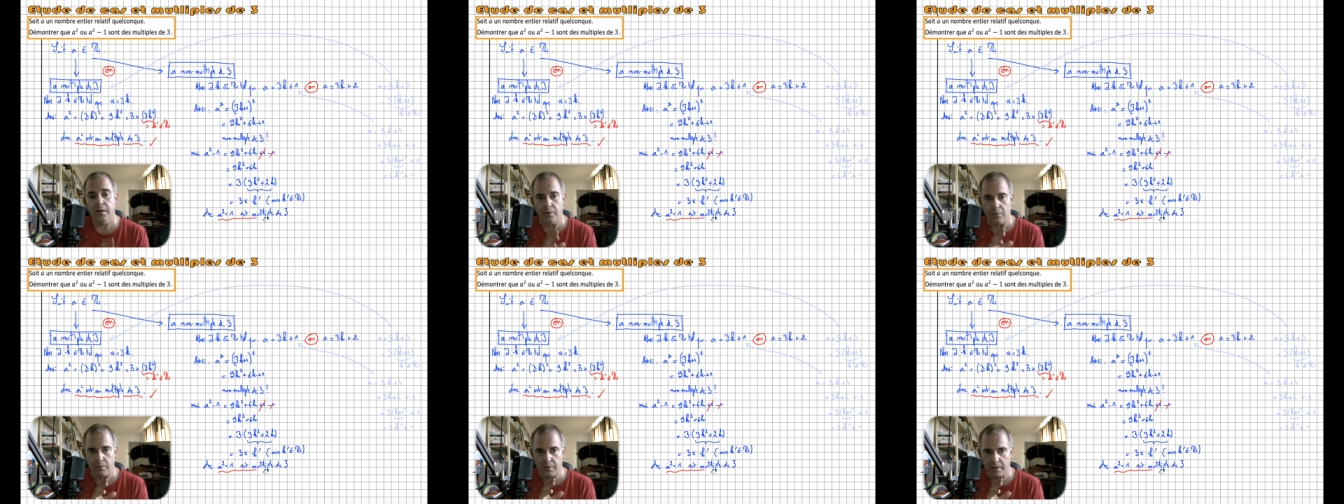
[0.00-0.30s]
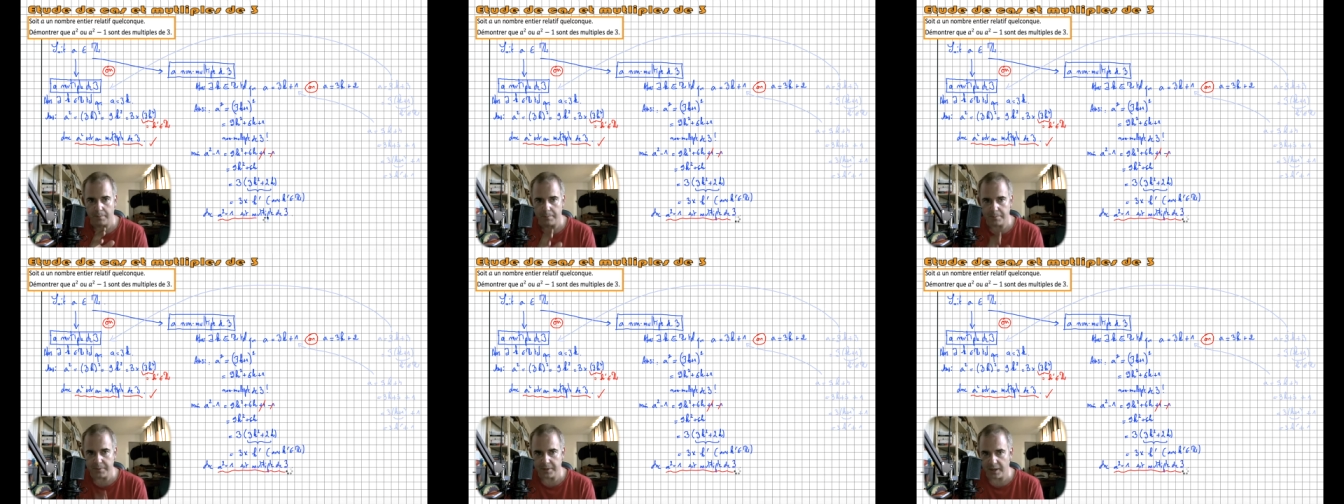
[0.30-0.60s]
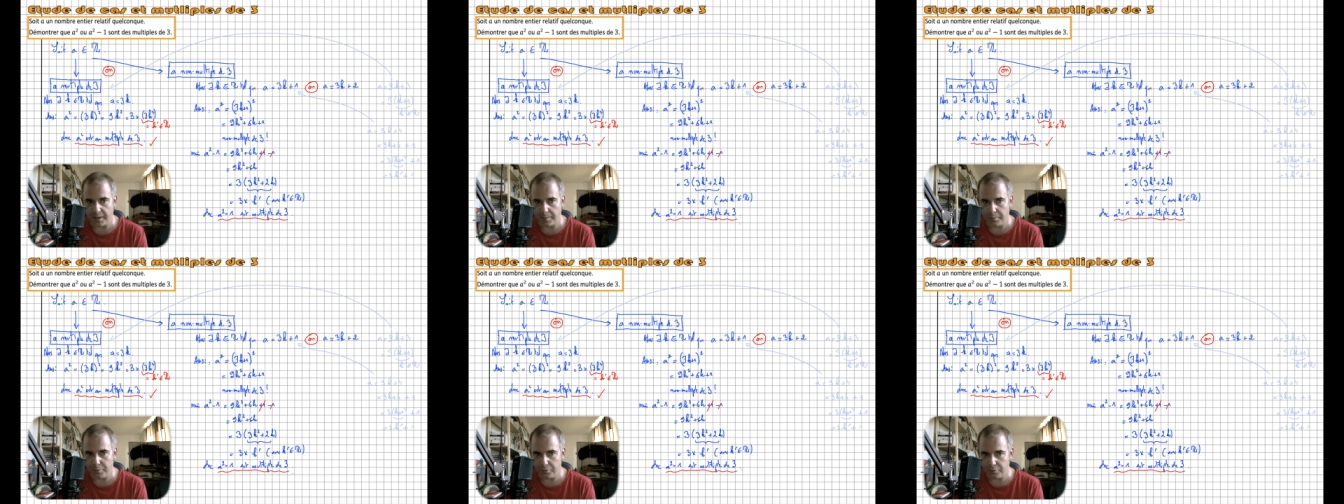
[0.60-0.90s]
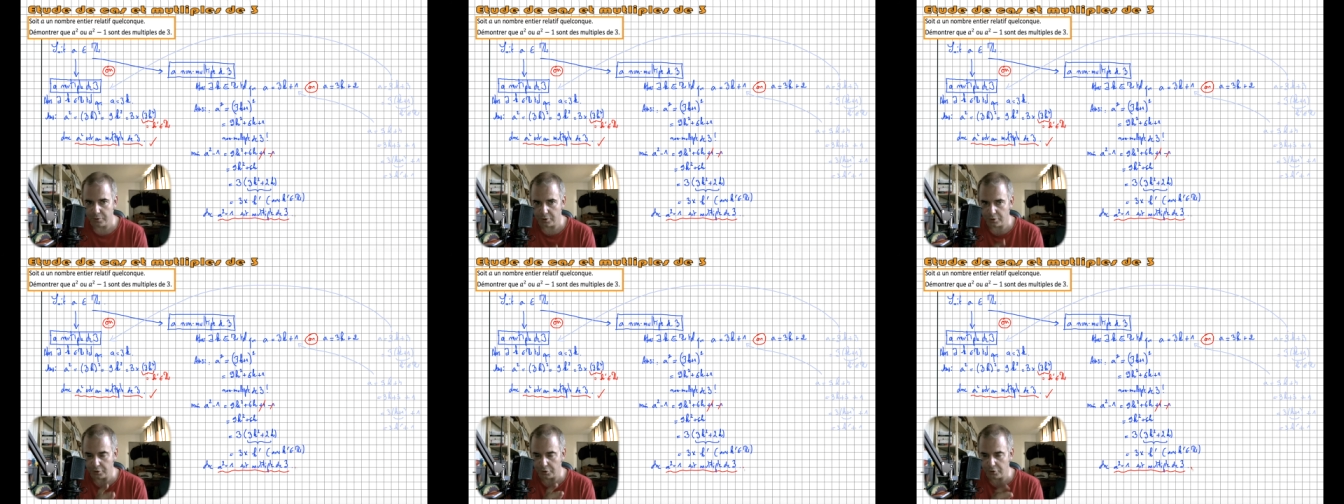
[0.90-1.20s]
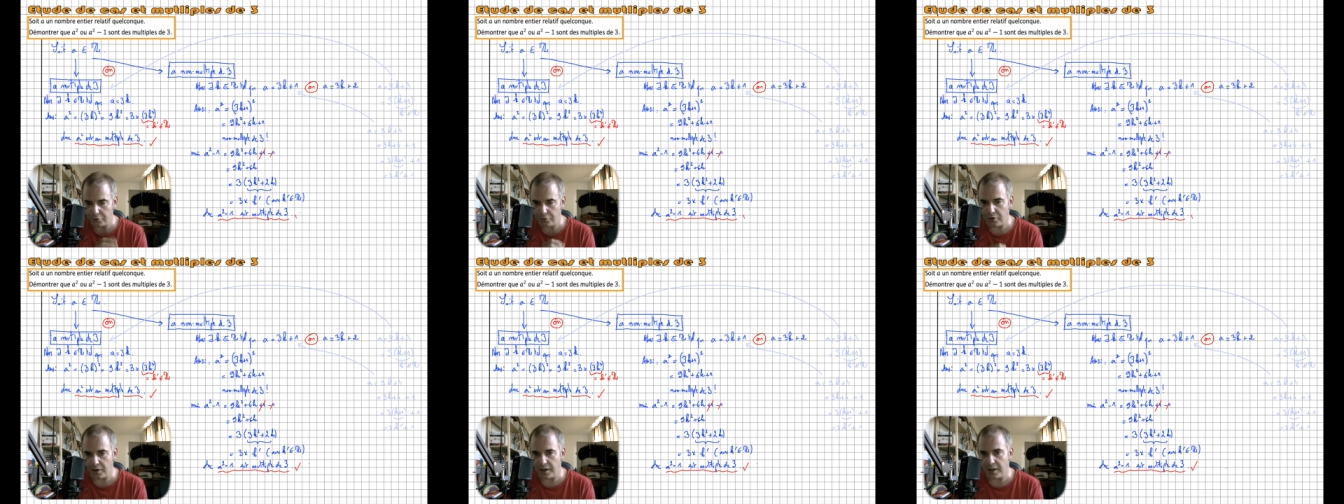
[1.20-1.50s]
On a bien répondu encore une
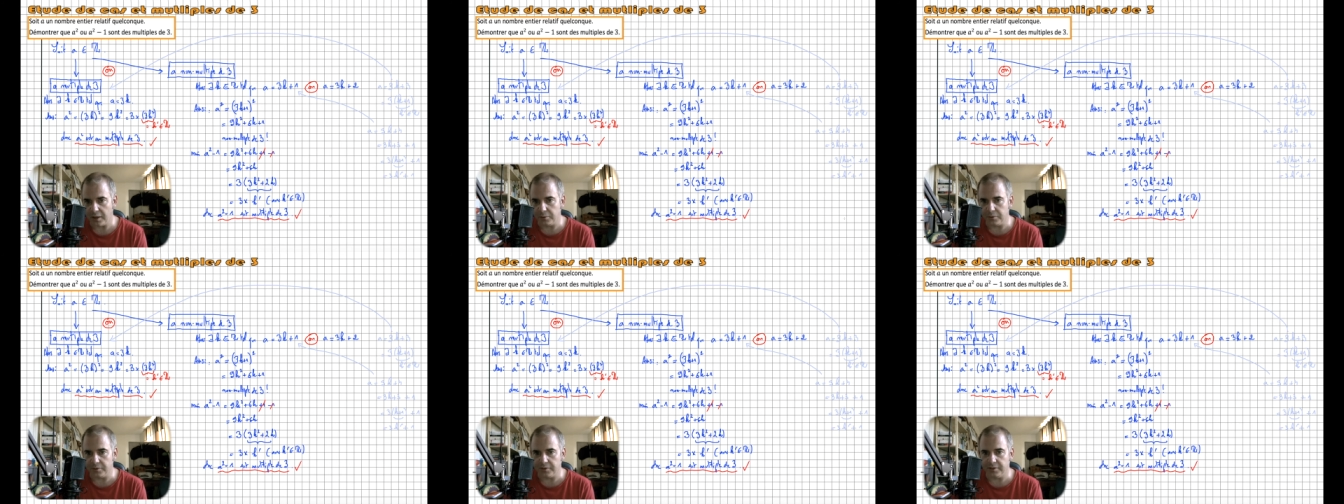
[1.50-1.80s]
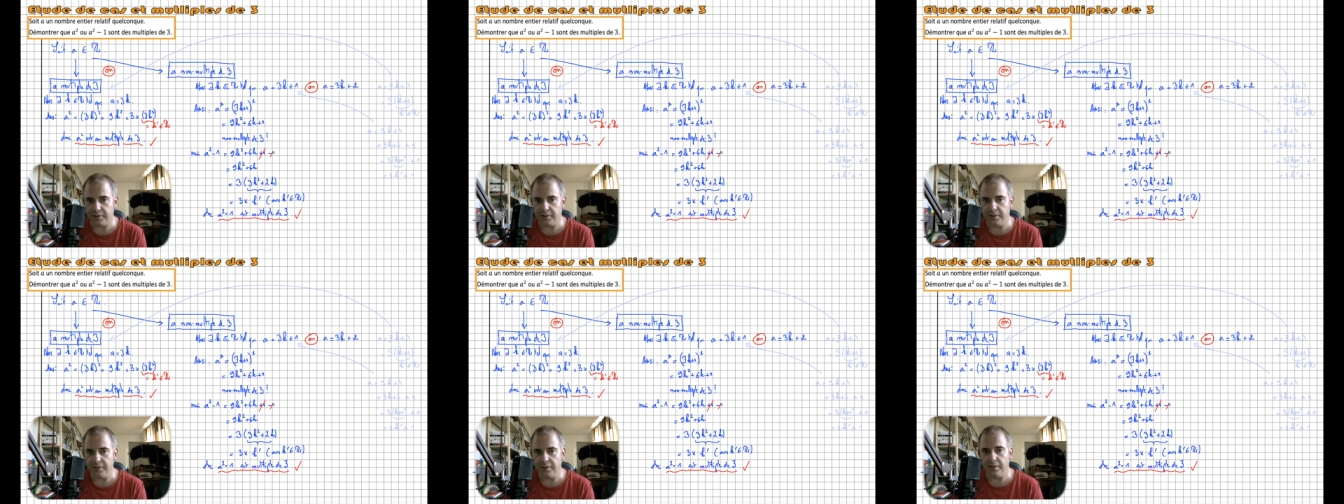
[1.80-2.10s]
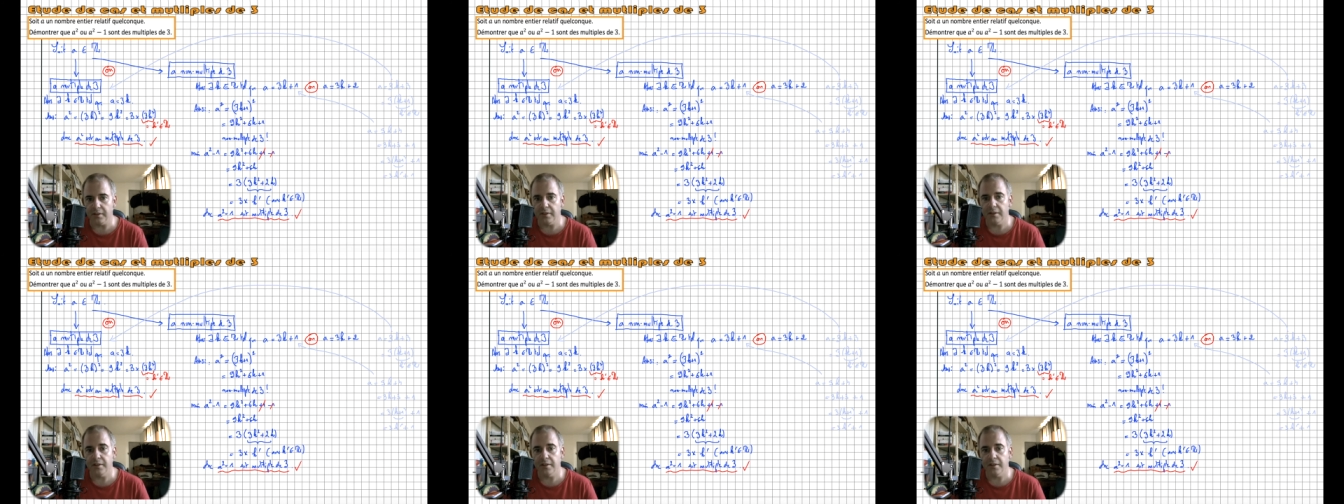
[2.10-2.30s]
fois à la consigne.